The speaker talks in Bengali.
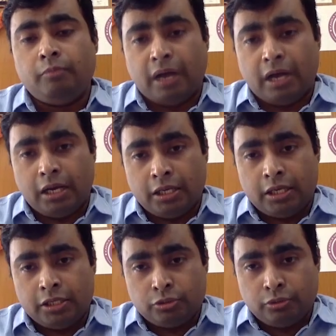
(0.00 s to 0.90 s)
বা
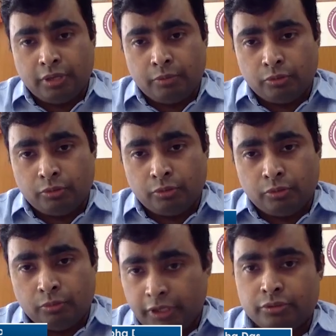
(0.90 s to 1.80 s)
স্ট্রোকের মতো
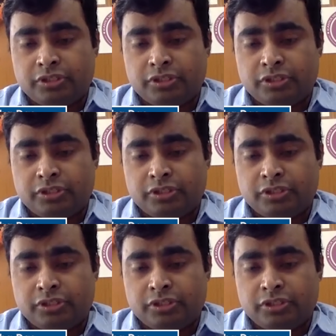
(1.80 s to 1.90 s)
মনে